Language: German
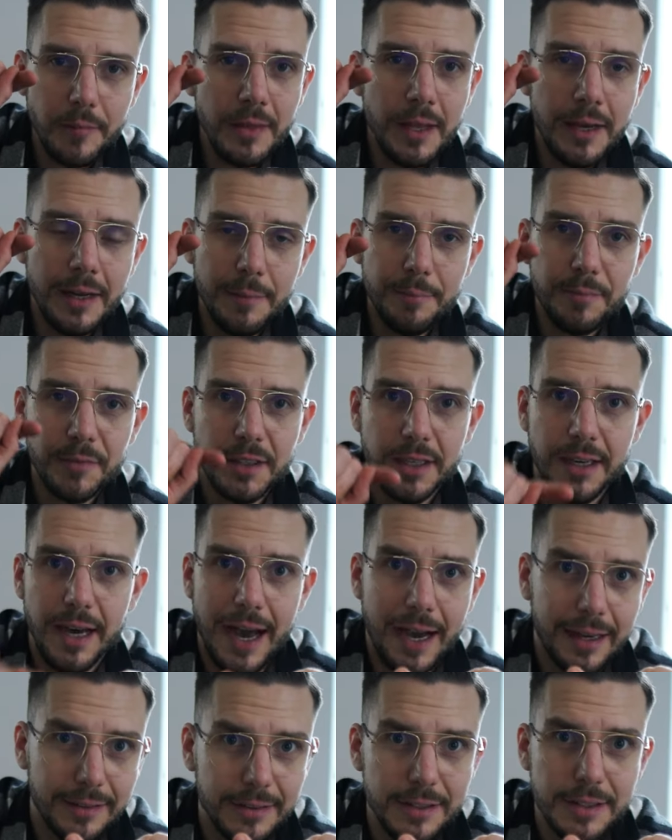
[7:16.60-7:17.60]
ähm,
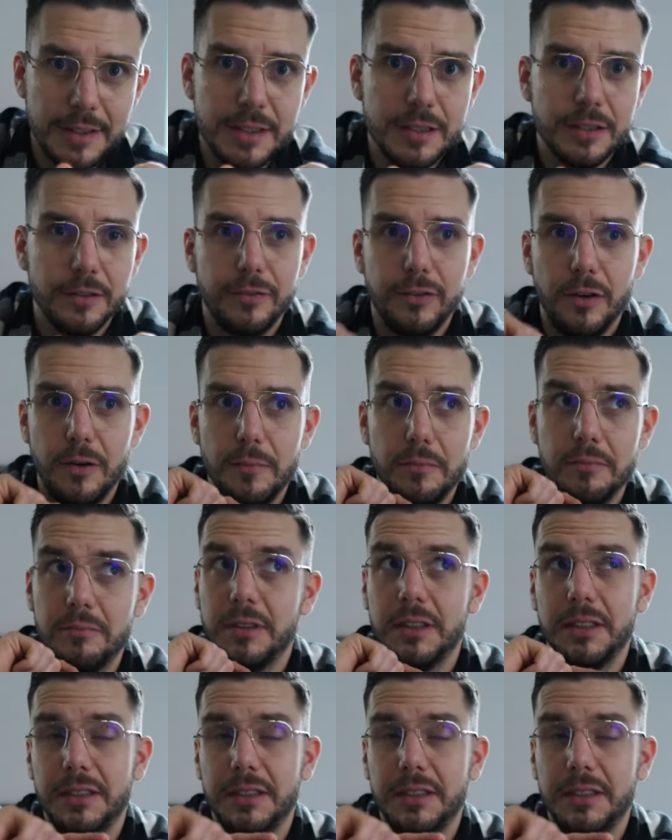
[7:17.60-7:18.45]
gehacktes vom,